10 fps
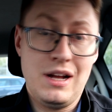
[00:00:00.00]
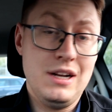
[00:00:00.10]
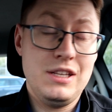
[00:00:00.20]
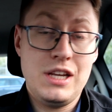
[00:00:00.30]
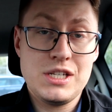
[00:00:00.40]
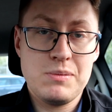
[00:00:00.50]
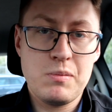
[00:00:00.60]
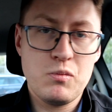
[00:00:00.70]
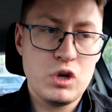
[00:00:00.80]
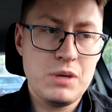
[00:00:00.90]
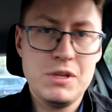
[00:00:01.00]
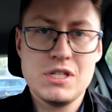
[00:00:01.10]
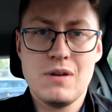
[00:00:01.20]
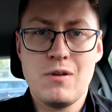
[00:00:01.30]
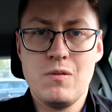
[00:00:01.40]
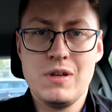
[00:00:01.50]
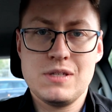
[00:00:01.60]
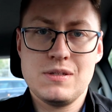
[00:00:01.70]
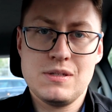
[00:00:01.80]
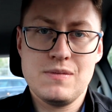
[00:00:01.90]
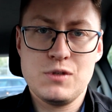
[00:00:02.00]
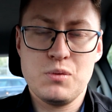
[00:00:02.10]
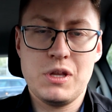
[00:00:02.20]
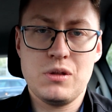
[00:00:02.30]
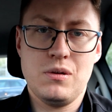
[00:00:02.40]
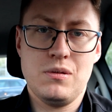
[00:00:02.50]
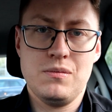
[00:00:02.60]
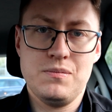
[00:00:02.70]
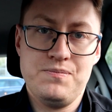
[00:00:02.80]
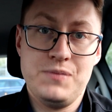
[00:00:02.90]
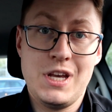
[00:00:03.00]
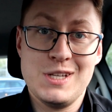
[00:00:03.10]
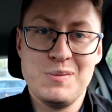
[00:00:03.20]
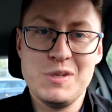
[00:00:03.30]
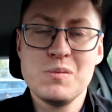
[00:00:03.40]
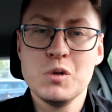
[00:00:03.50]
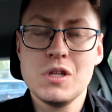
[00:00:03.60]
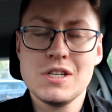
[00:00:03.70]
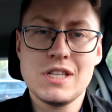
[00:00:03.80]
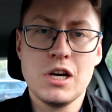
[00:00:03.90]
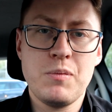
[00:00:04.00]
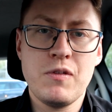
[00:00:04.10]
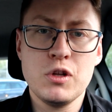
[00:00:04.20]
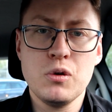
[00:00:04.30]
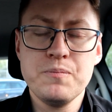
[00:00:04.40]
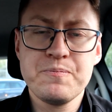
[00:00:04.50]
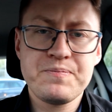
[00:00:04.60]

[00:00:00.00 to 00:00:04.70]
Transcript: ale nie, żebym mu kibicował, więc w sumie to nie jest mi smutno z tego powodu.